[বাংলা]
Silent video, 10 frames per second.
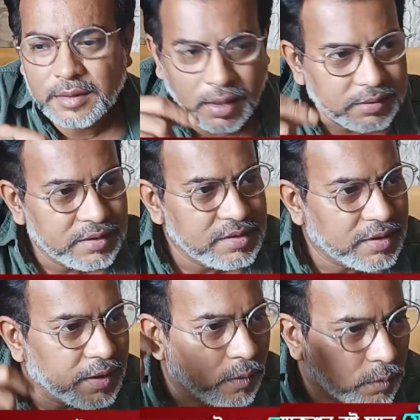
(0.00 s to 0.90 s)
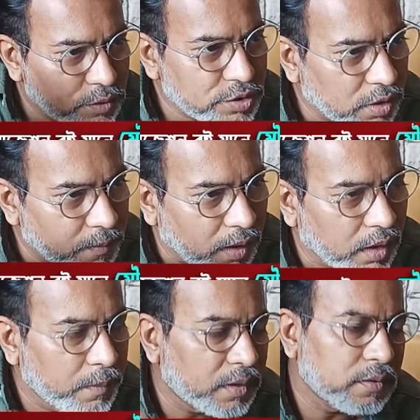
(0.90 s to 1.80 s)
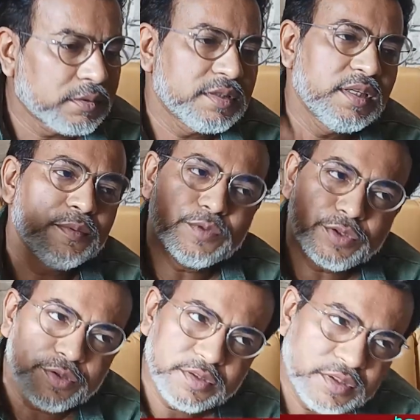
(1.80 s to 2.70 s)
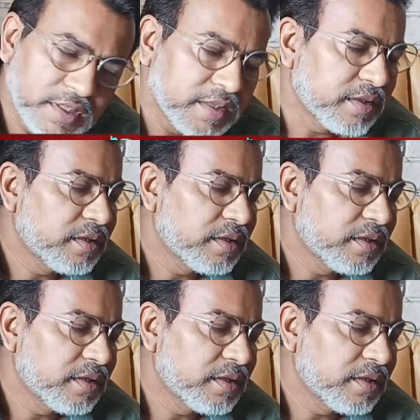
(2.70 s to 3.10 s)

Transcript: গান্ধীজিকে অনশন ভাঙাবার কথা যেমন সত্যি